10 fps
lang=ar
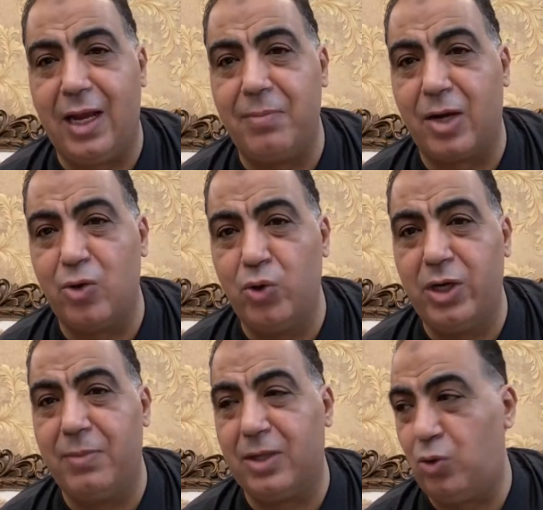المجنون
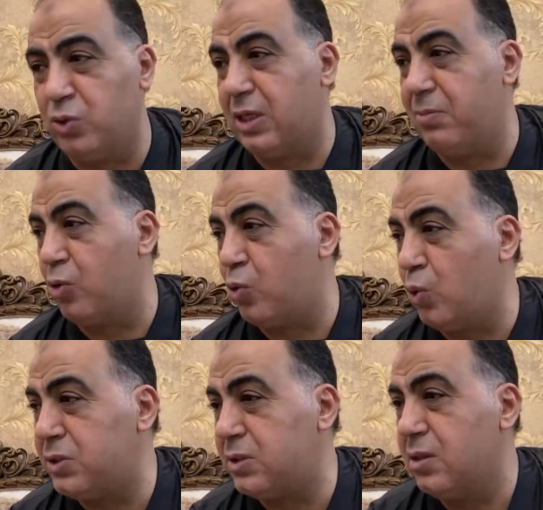المتعوس
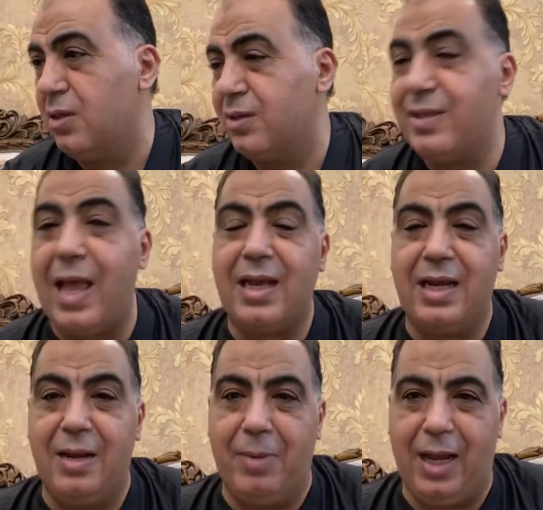الموكوس داخل
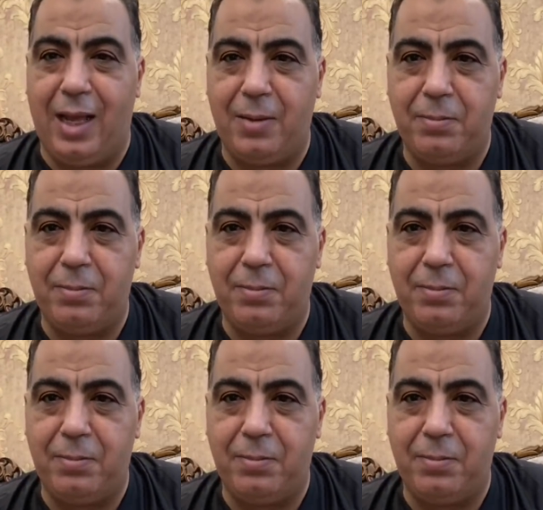الملعب